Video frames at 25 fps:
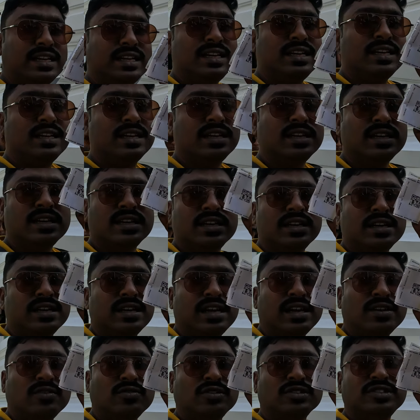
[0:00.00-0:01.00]
এই
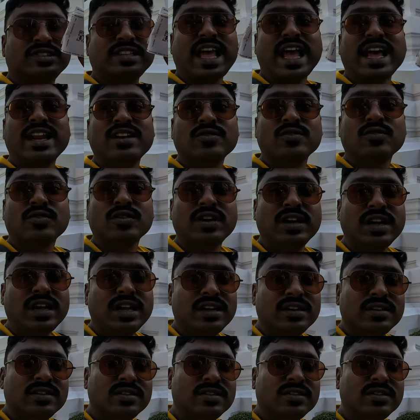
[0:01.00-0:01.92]
এগুলো স্ক্যান করলে